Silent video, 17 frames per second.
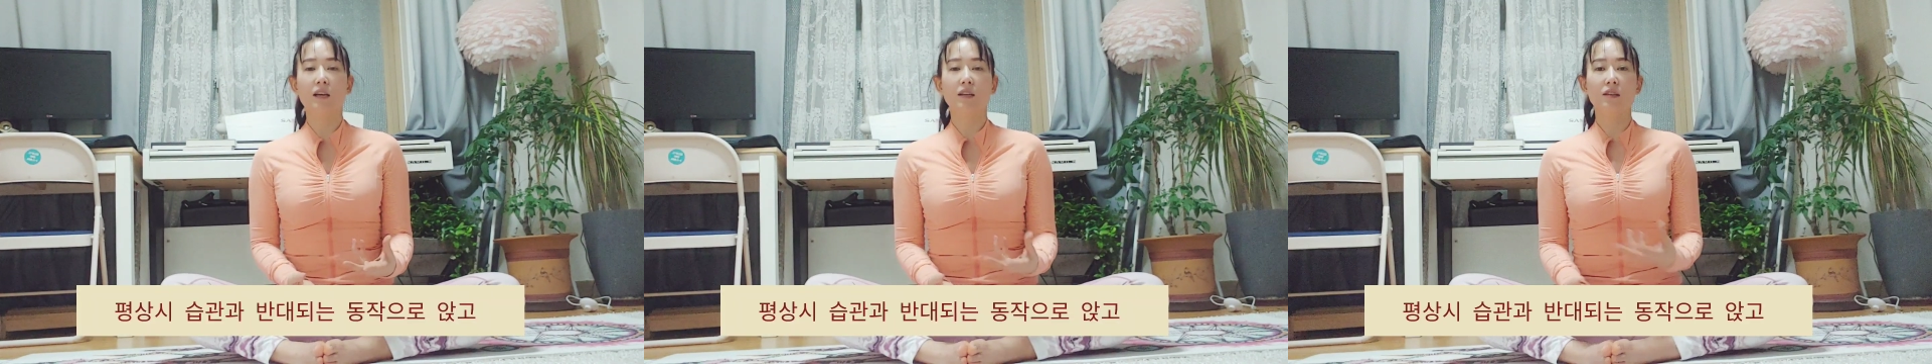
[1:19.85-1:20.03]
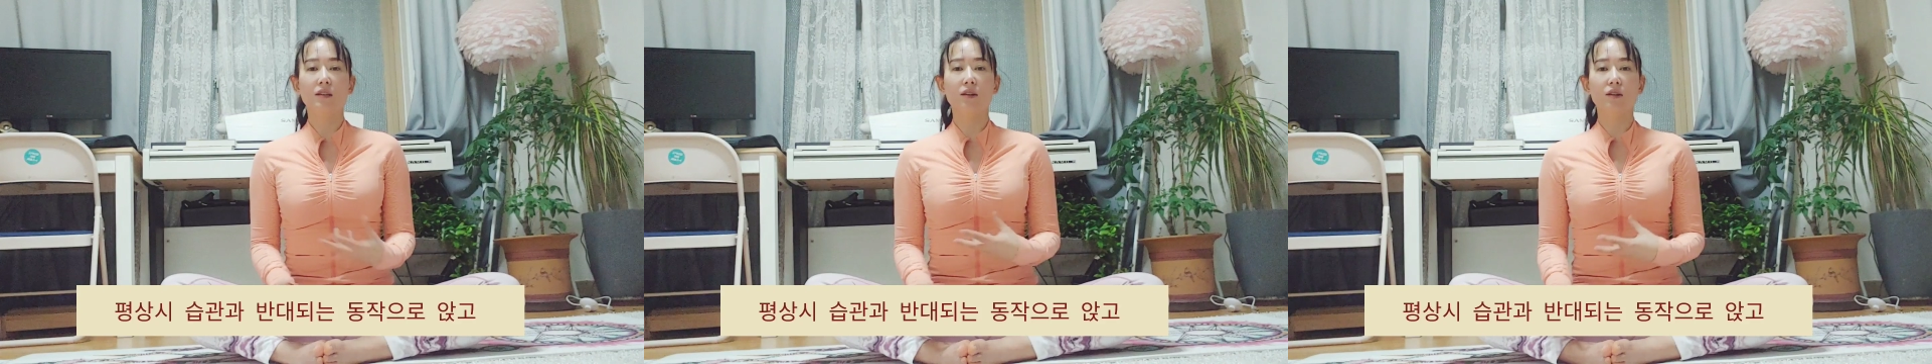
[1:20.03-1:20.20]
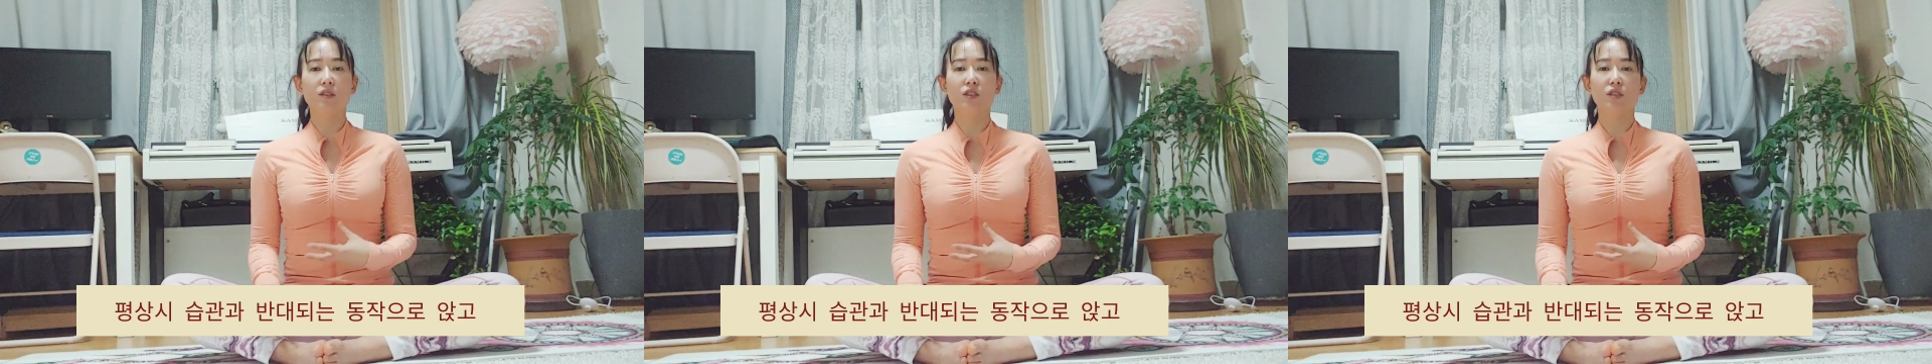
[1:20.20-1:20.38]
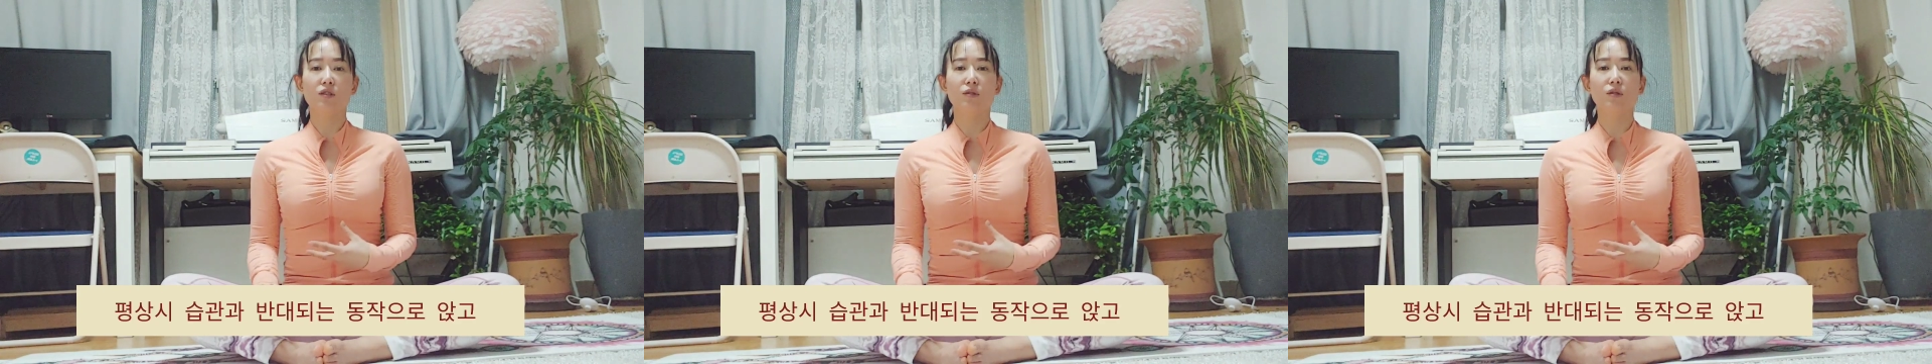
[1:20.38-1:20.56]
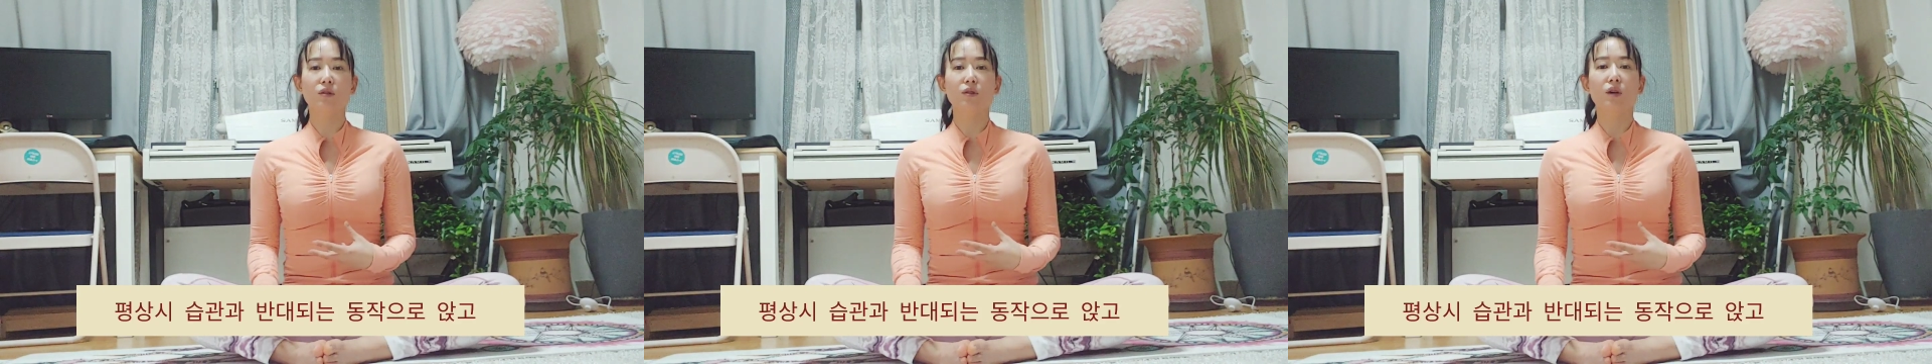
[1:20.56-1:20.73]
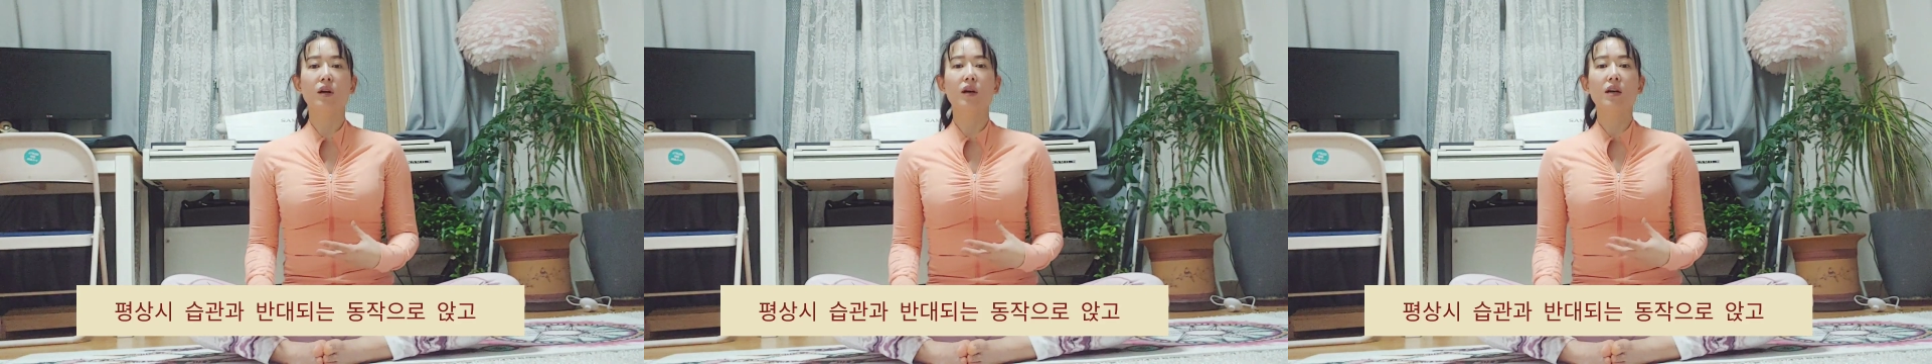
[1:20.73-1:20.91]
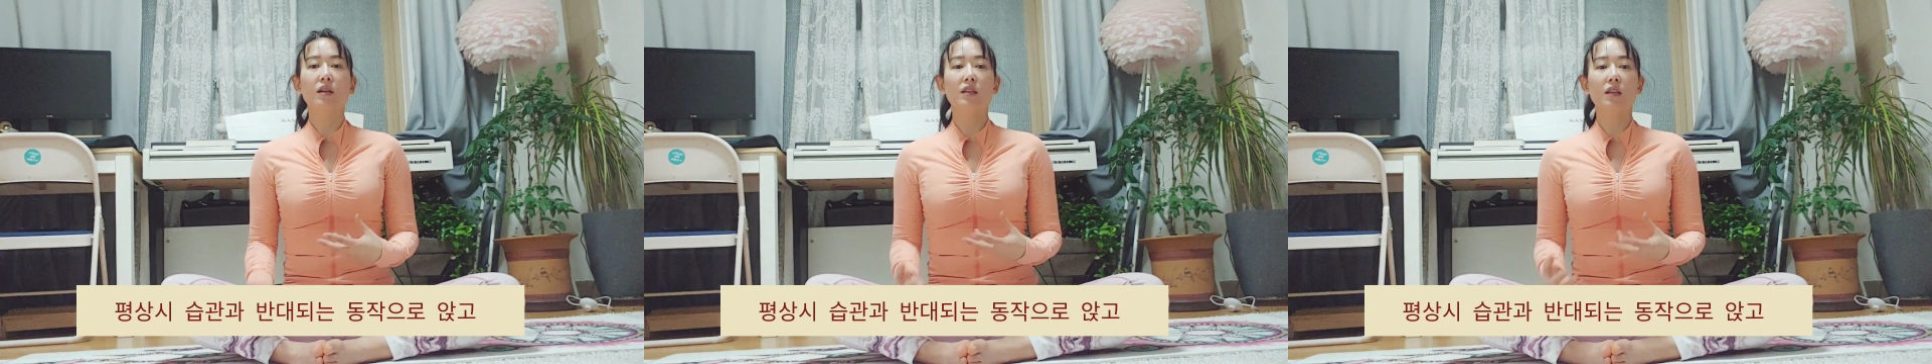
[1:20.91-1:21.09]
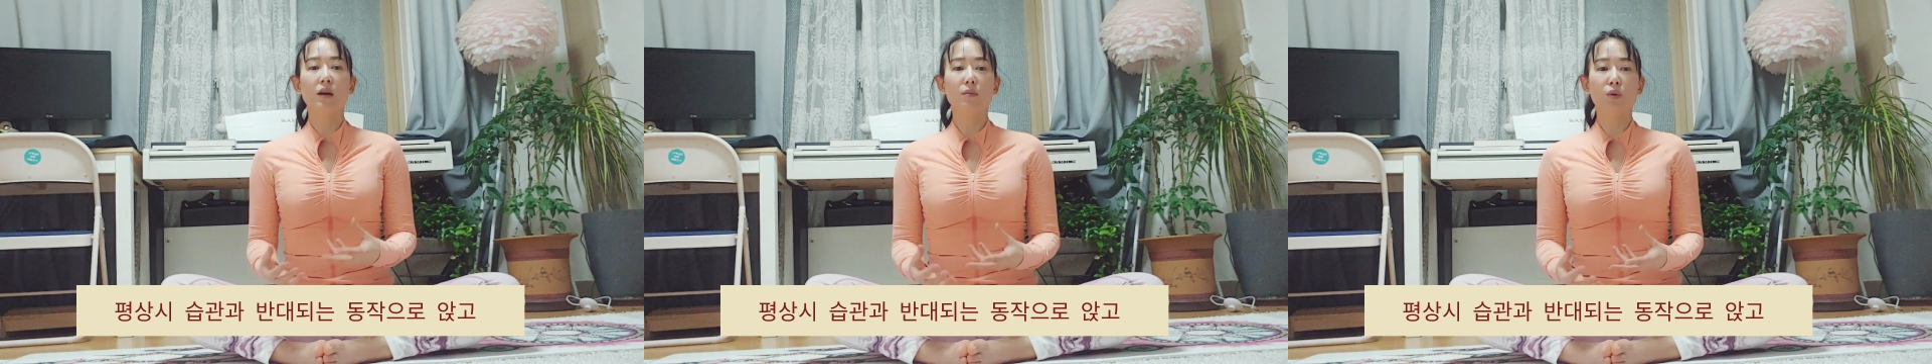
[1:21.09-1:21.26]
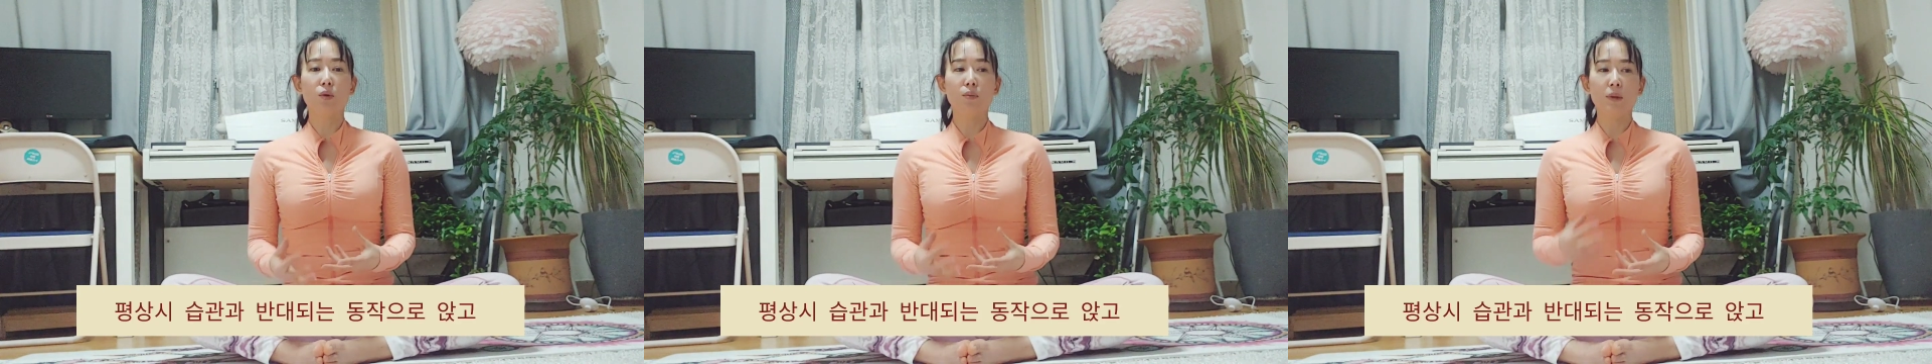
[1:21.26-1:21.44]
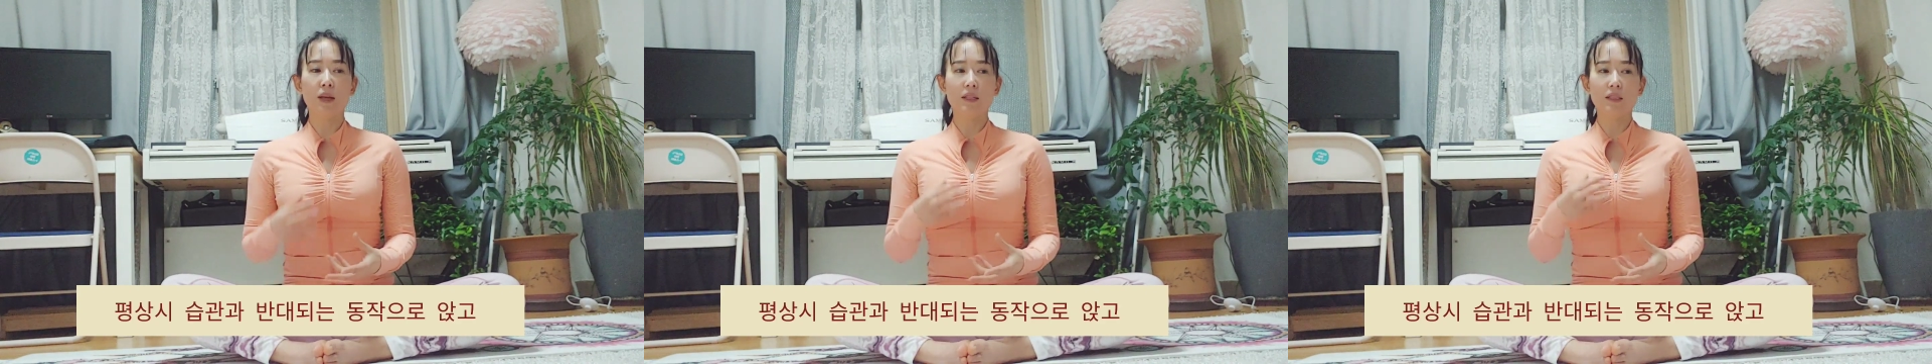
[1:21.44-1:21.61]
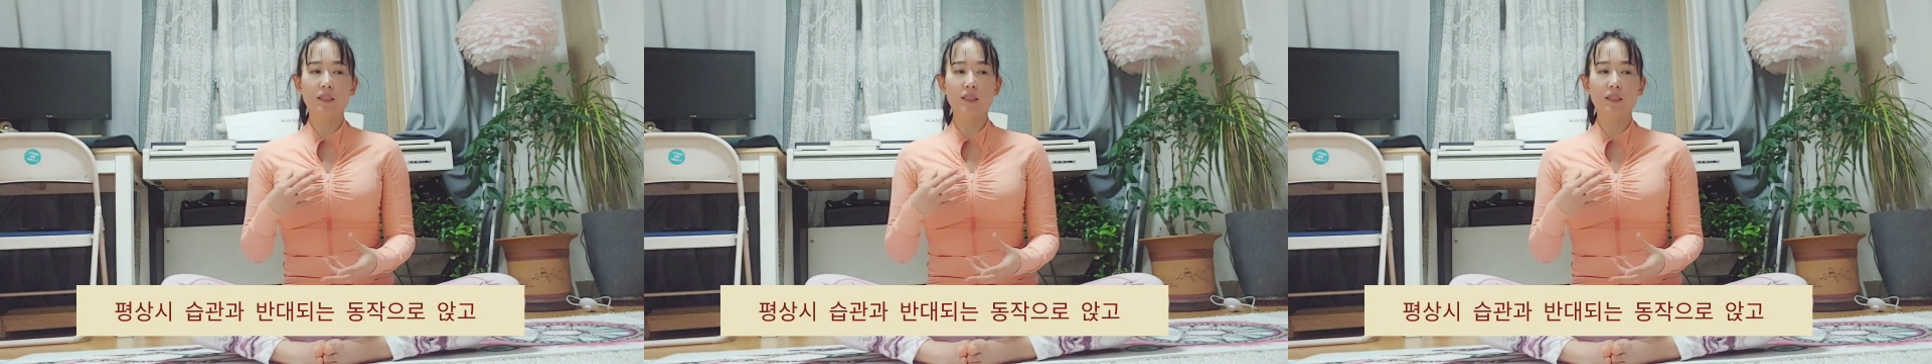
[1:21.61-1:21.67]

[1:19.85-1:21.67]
이런 식으로 내 몸의